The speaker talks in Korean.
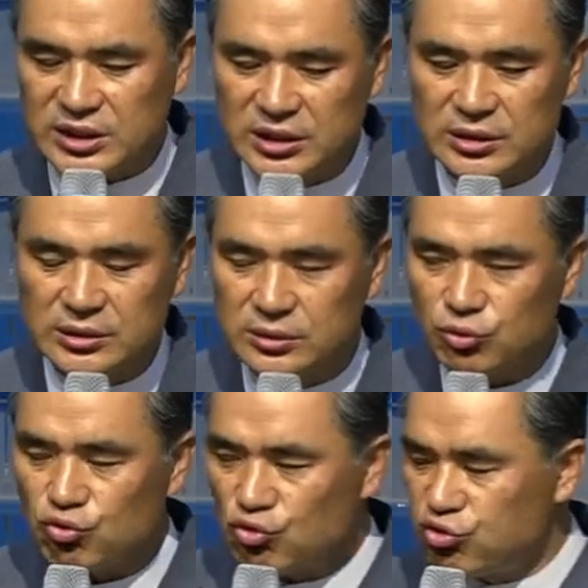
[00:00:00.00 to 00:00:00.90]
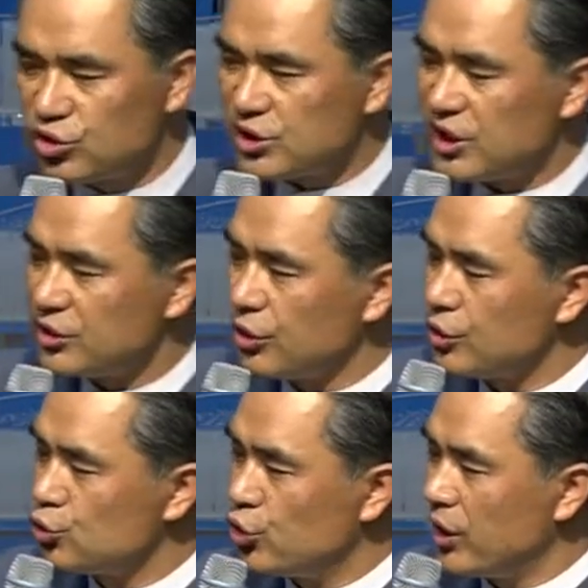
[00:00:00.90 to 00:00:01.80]
지은
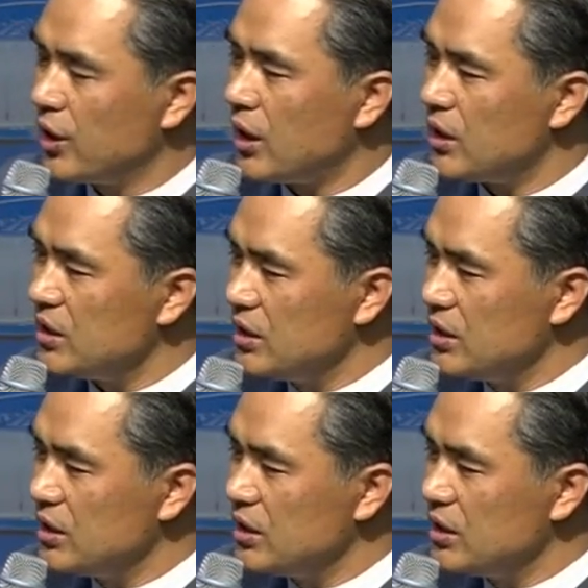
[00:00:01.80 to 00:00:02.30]
구체적인 죄가